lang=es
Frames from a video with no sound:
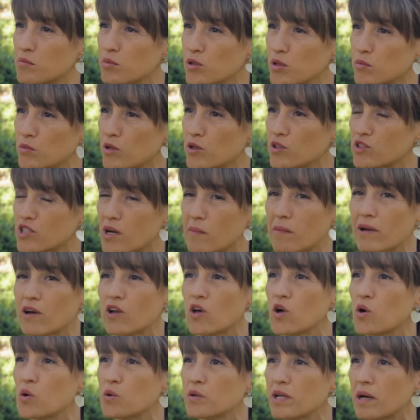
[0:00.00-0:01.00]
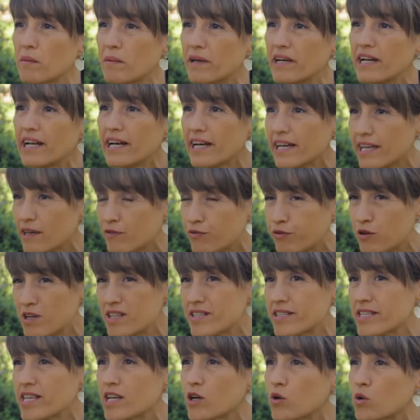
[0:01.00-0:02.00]
podemos llamarlo de alguna manera, que fue
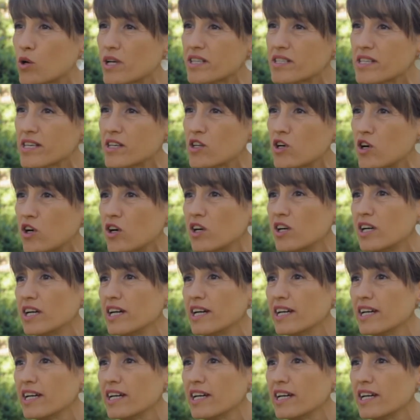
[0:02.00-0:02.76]
el 5 a 0